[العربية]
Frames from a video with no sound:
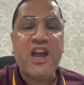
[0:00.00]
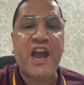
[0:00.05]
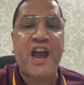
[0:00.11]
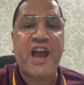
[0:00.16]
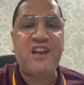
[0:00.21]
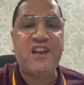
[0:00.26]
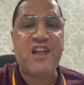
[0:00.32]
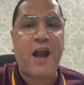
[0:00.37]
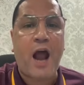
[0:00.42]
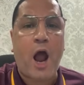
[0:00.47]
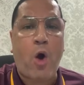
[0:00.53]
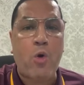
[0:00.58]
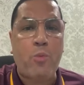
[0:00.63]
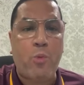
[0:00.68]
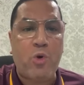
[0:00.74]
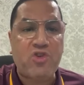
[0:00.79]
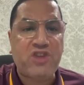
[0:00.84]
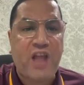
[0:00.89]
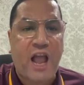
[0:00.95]
اللي راحوا
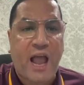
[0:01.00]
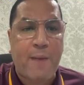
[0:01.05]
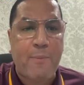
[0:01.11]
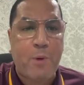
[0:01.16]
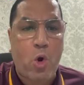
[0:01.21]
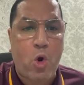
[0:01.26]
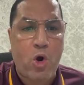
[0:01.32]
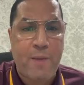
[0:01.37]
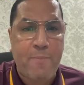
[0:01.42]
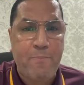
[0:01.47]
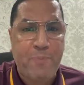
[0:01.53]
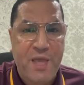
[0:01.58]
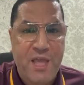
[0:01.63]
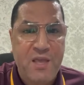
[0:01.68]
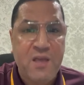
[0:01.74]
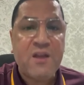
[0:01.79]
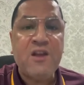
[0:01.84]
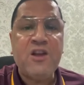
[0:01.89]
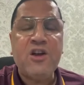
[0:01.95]
المنتخب
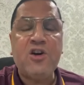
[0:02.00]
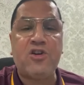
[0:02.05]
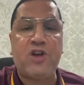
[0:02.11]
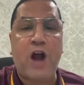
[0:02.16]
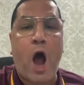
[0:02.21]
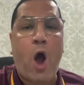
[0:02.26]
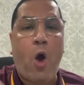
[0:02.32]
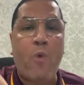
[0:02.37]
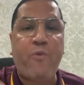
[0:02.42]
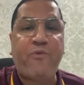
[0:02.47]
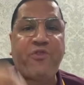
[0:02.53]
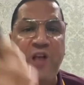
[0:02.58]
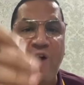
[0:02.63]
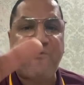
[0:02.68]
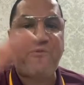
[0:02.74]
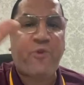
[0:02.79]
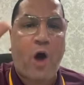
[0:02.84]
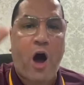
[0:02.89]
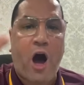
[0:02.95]
الأولمبي راحوا في
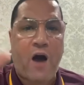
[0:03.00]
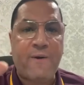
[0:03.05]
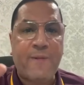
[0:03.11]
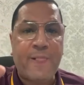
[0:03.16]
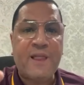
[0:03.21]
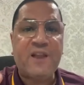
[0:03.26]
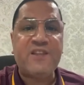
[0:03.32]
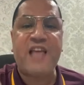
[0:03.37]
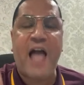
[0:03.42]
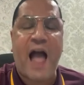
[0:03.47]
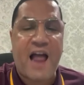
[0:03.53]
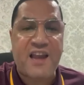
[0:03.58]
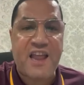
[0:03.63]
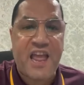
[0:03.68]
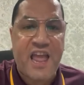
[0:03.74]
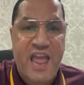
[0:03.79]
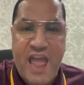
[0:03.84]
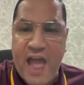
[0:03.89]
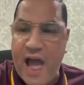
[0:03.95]
صفقة يعني
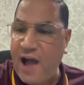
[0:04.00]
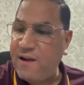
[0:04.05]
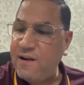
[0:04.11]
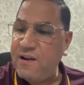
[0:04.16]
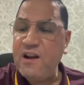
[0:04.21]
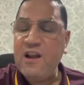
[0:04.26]
إيه؟